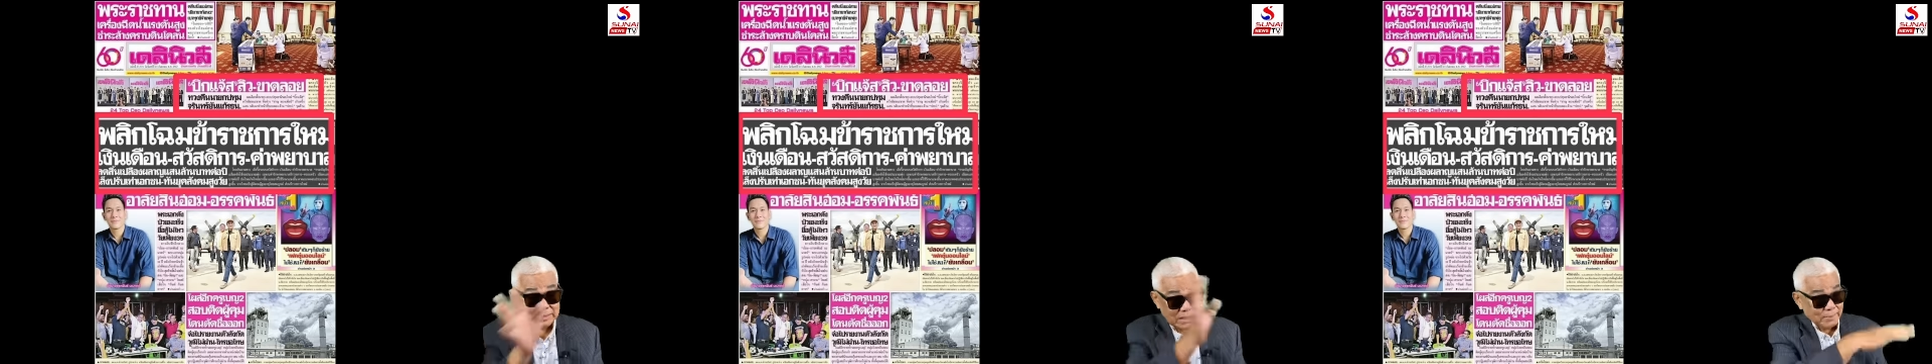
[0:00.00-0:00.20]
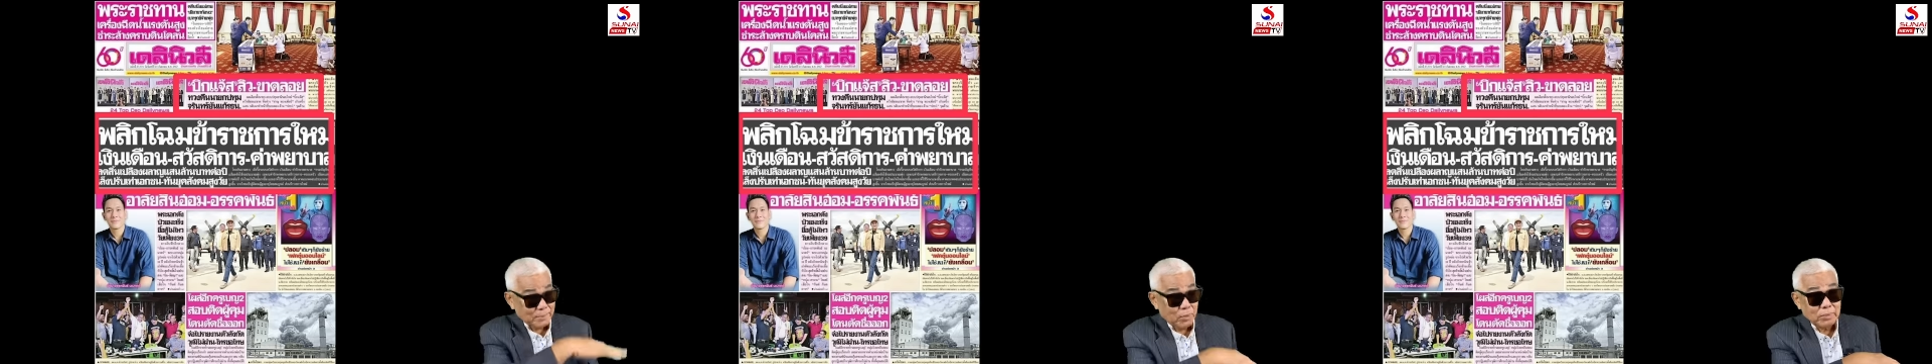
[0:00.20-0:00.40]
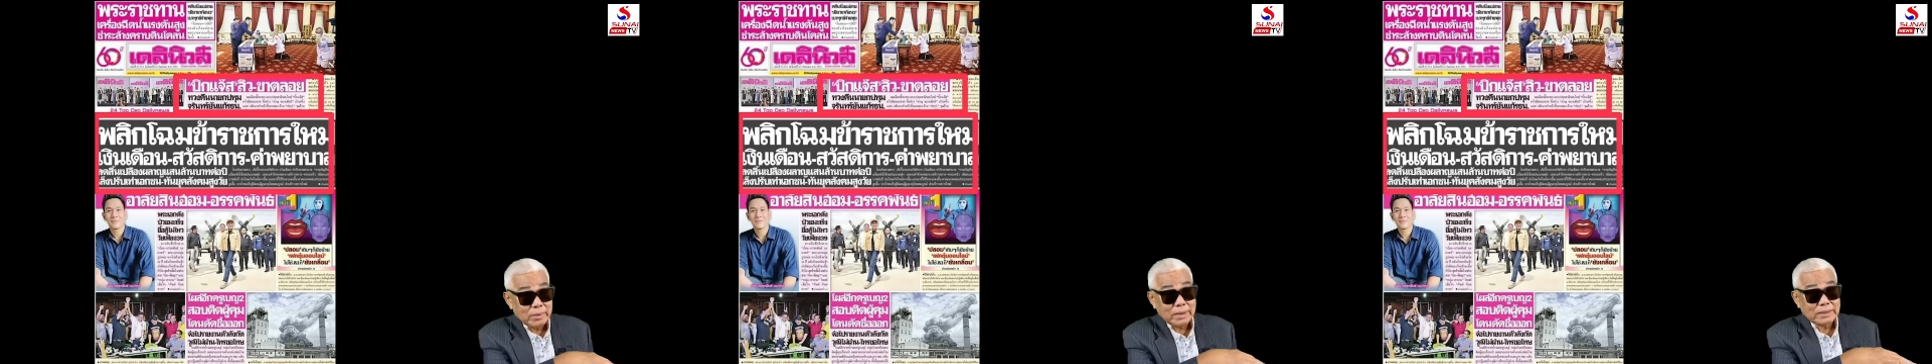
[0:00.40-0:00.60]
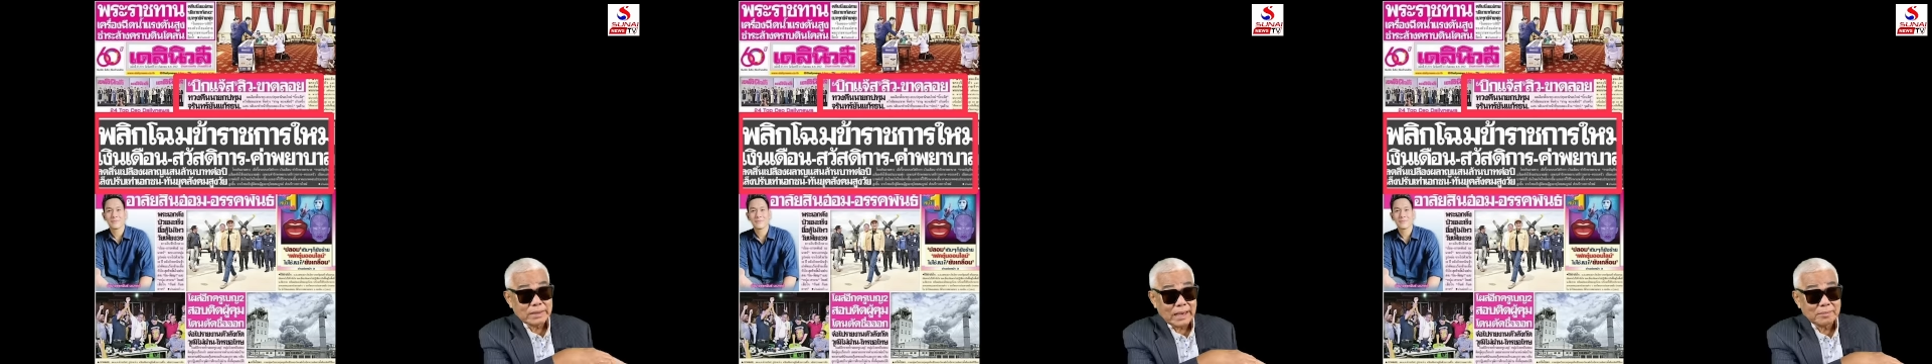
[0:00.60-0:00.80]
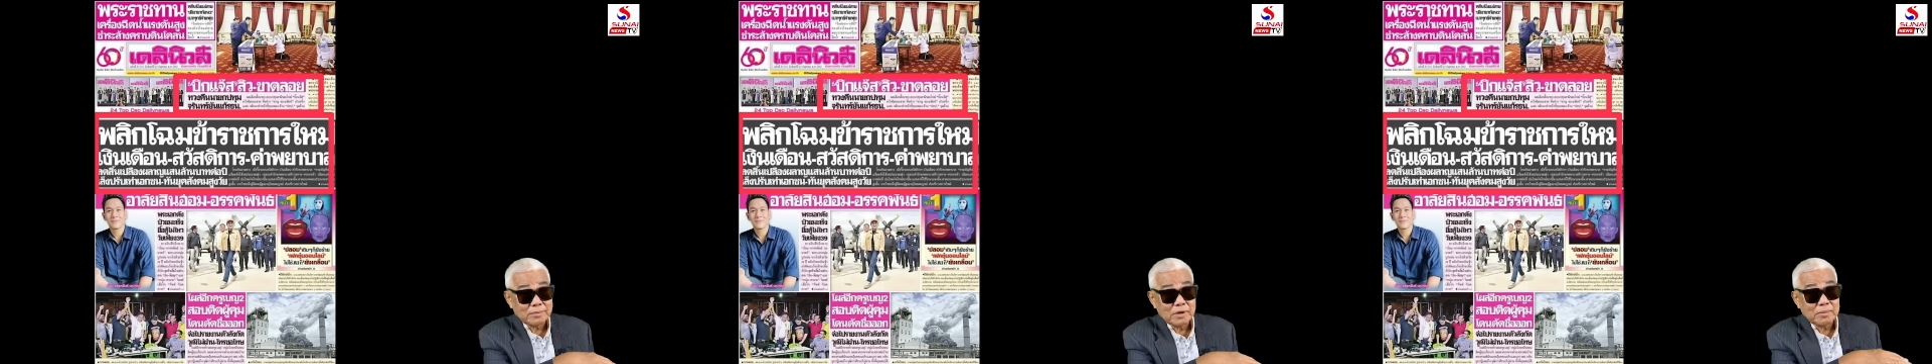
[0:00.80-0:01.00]
ตั้งแต่ผมเล่น
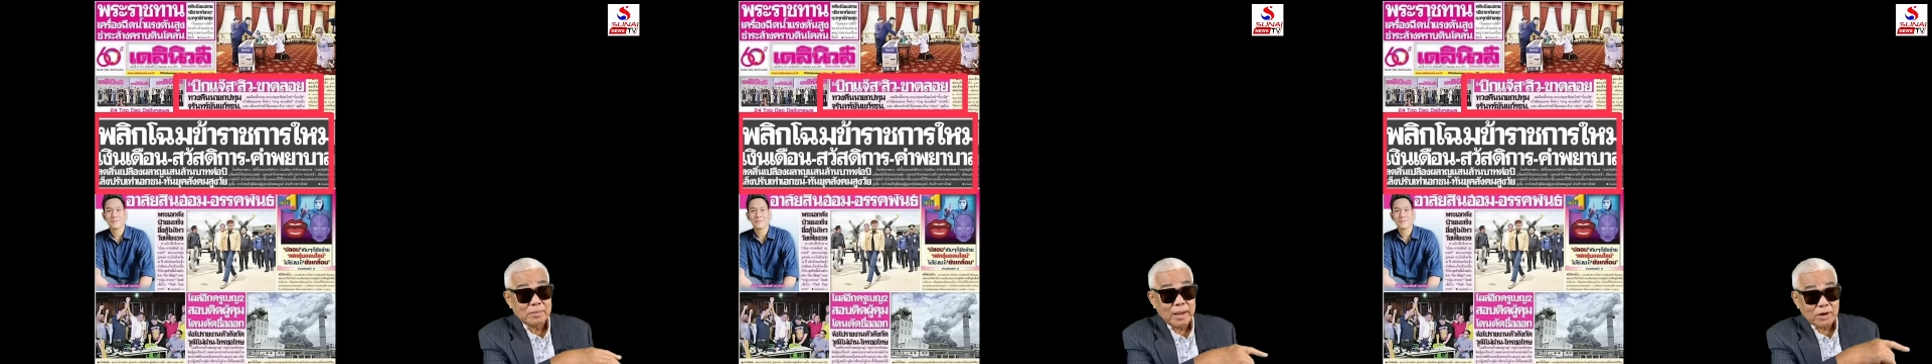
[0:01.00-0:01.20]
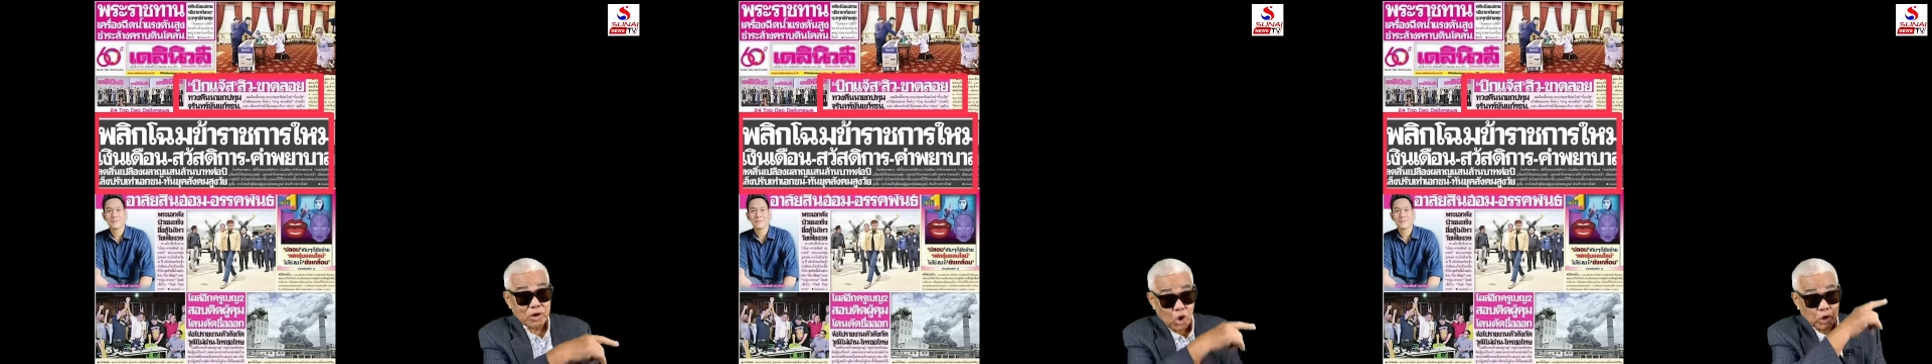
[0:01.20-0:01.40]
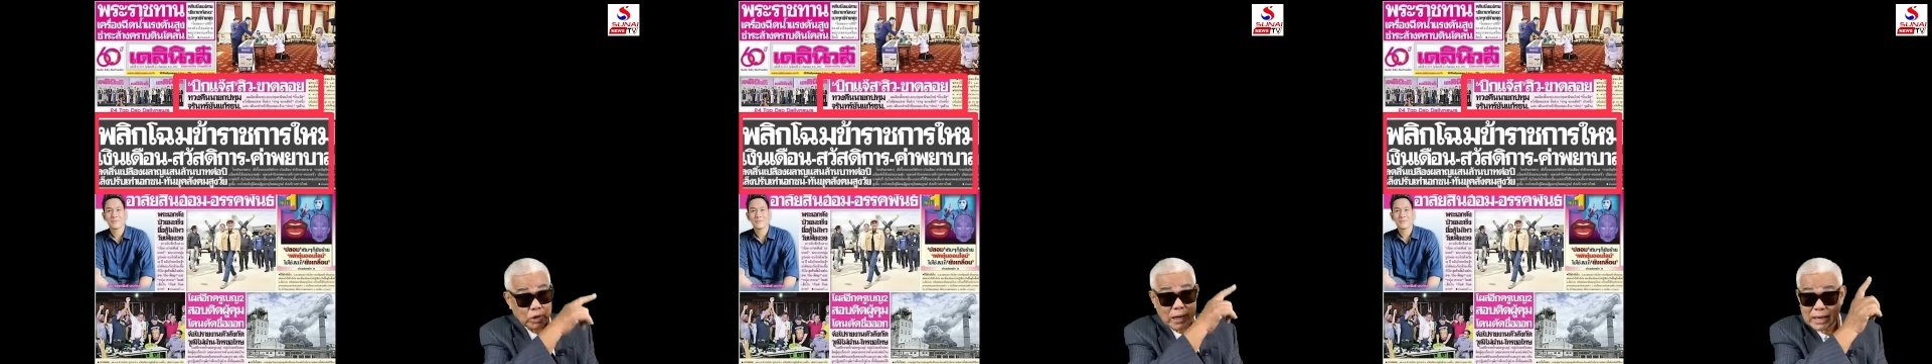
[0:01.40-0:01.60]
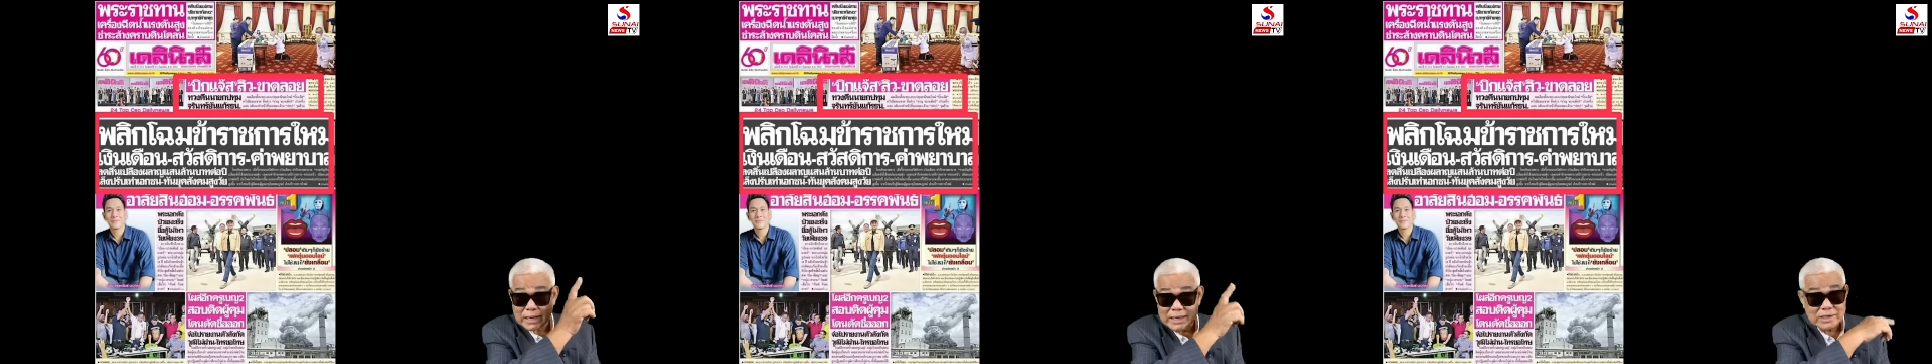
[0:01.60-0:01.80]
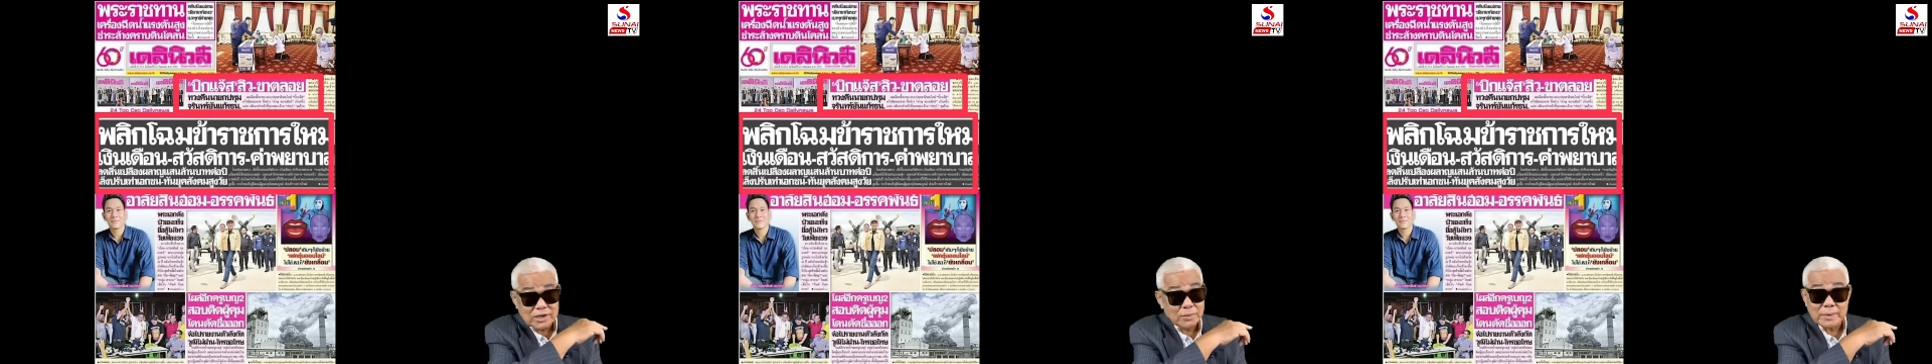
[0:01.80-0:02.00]
การเมืองมาก่อนหน้า
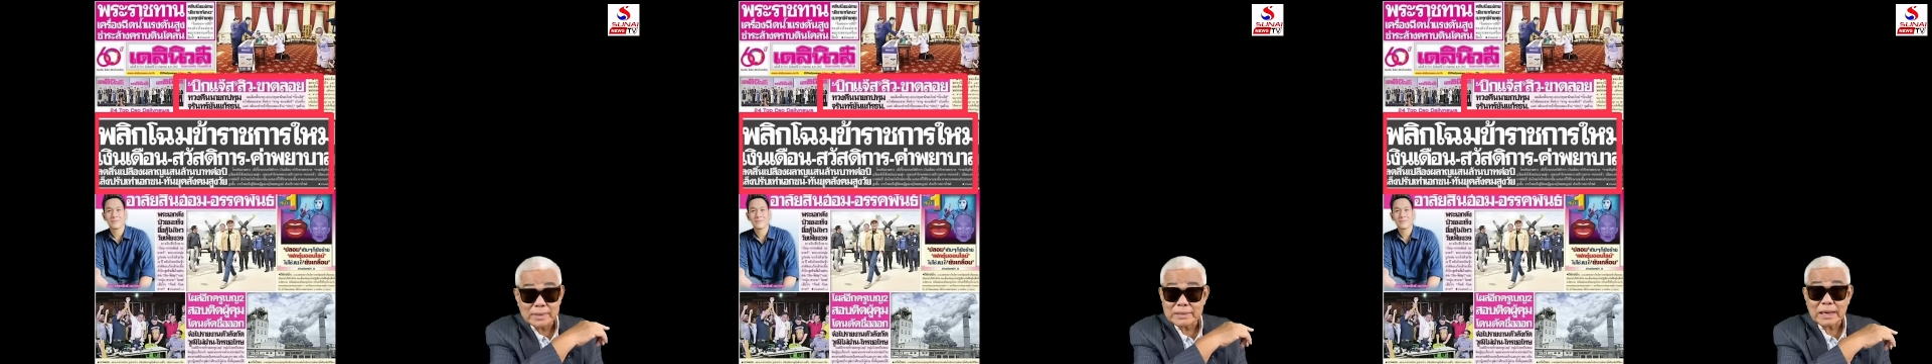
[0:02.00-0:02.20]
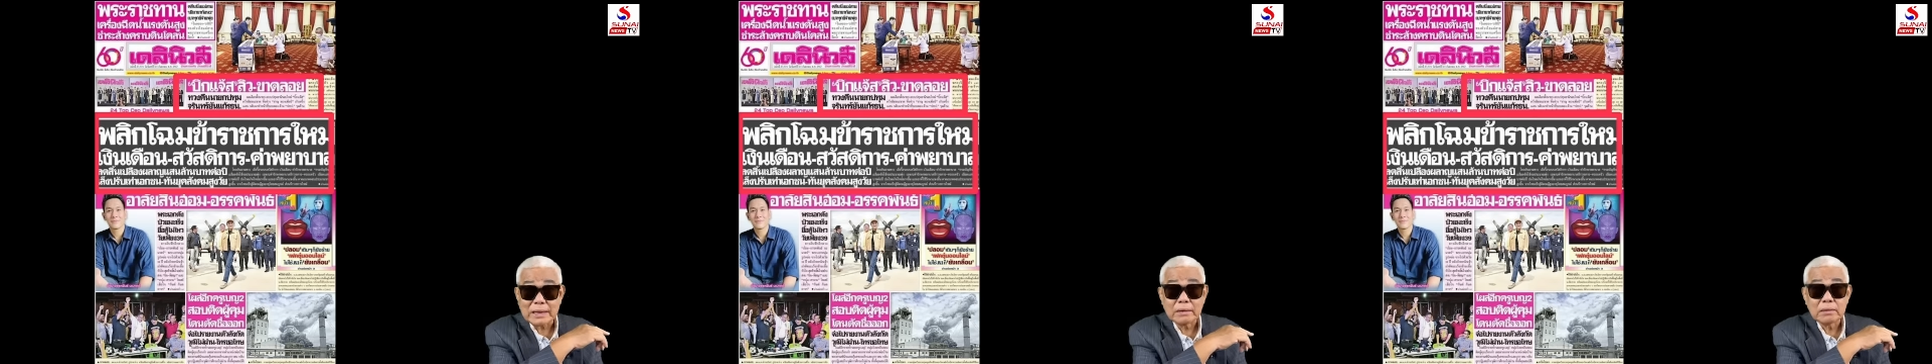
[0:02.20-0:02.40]
นี้ก็เหมื